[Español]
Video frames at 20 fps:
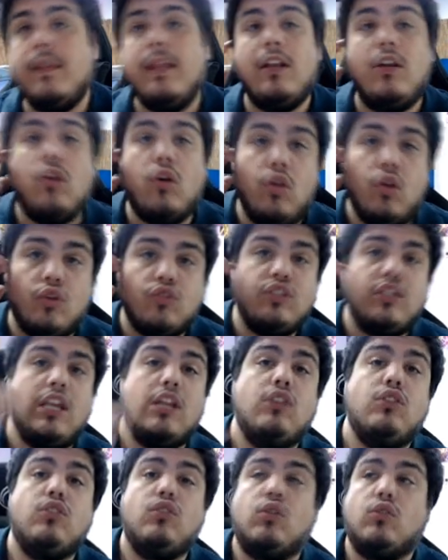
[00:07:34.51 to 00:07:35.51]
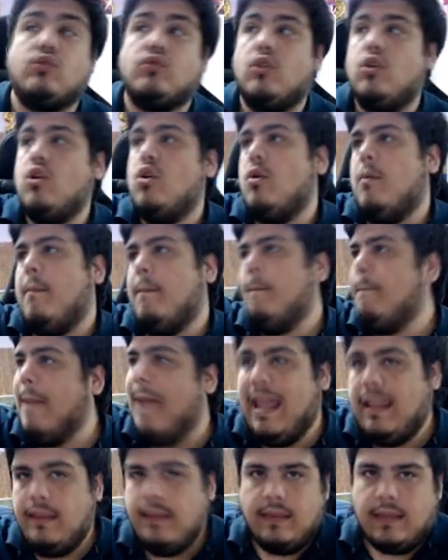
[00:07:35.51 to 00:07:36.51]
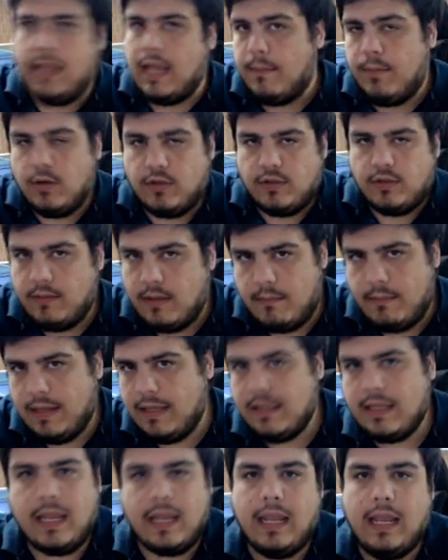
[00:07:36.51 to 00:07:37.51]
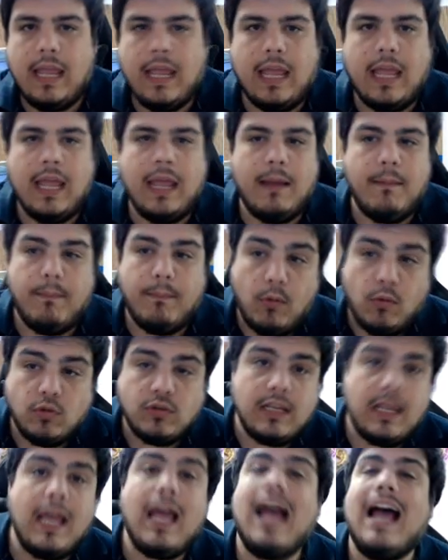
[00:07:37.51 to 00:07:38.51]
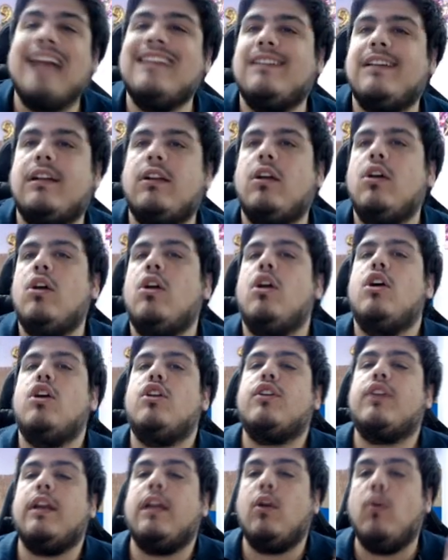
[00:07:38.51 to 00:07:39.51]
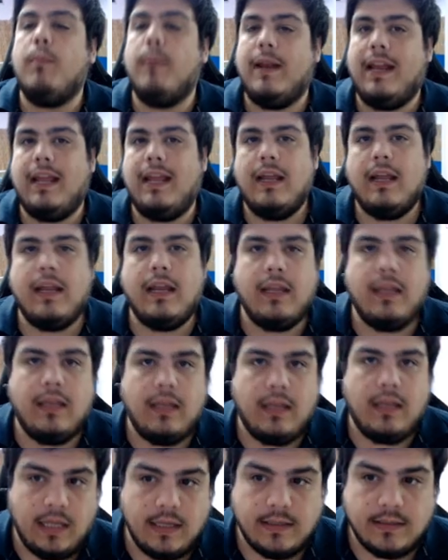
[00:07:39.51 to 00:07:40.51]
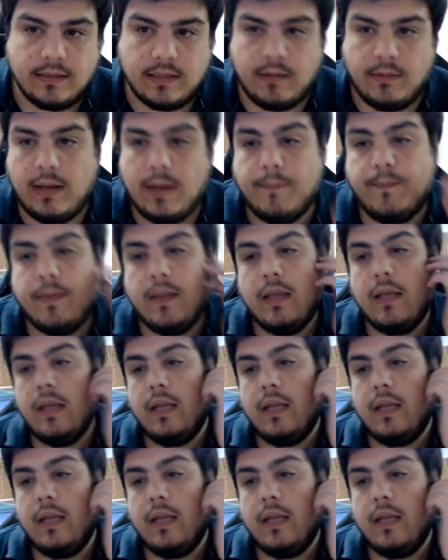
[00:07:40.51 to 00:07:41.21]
De los 220 aproximadamente que puse, ayer recuperé 15, ¿bien?